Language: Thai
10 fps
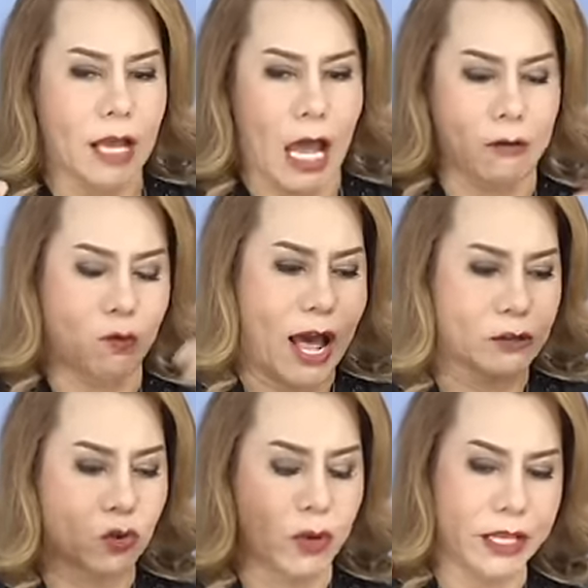อ่าวาง
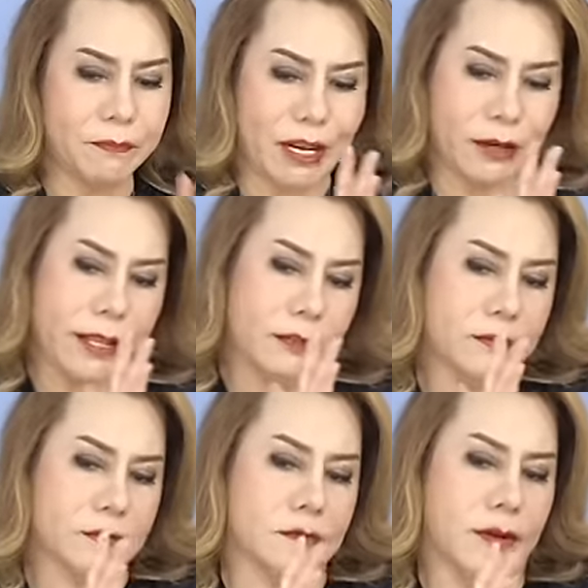ตัวนี้เป็นเล่น
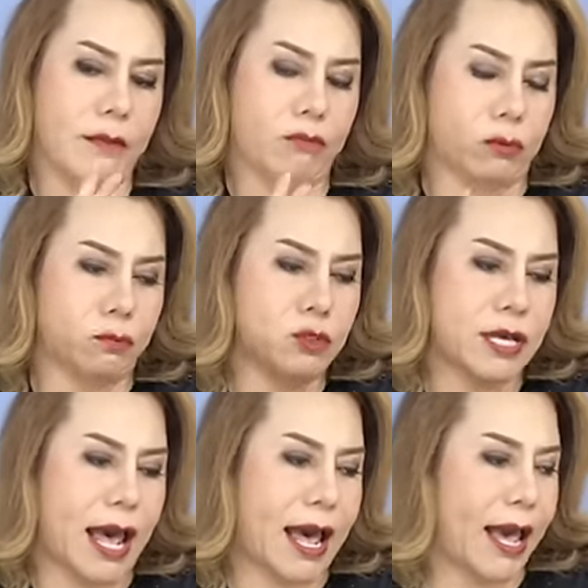เล่นบทผู้
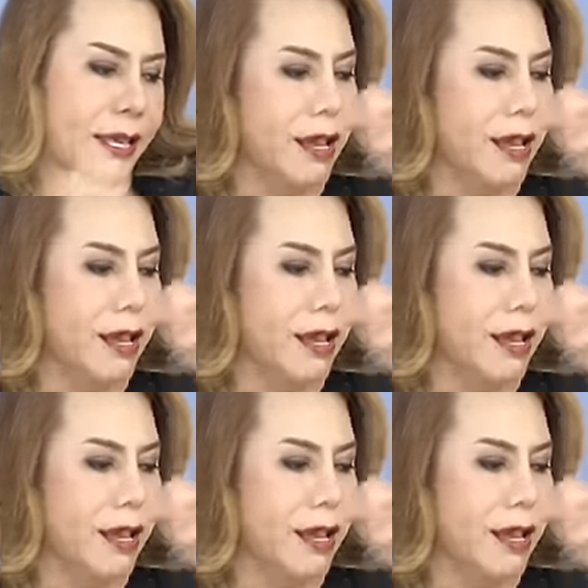ชาย